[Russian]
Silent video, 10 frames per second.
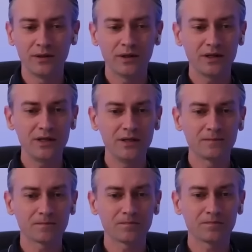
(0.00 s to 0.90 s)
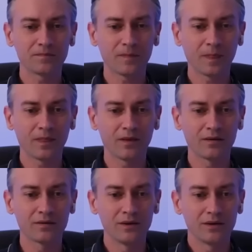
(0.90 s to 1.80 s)
и
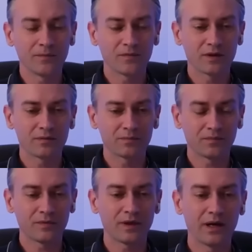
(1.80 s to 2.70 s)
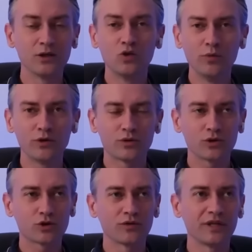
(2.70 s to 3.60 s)
они думают,
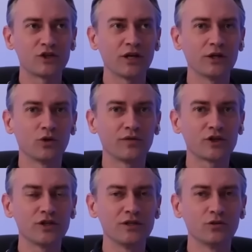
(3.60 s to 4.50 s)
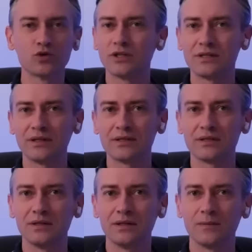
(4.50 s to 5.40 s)
что в начале новой жизни нужно сделать
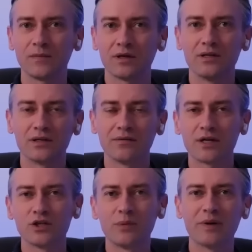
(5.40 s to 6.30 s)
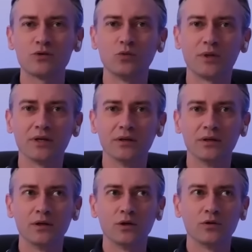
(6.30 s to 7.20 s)
какие-то важные поступки,
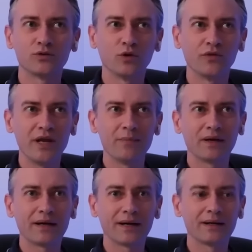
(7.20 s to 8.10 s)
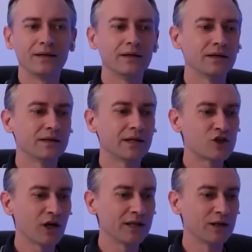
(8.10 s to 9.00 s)
в то время как
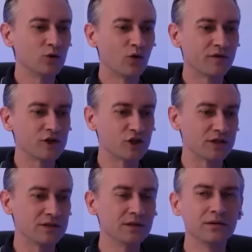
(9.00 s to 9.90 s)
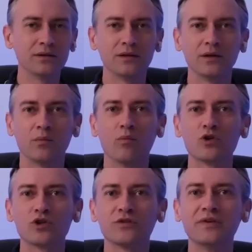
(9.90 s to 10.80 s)
начало новой жизни
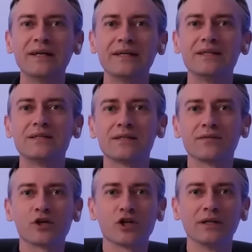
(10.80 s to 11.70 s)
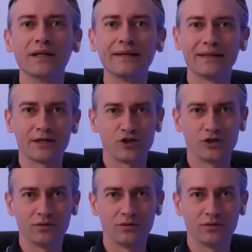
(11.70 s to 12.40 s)
может выглядеть совершенно иначе.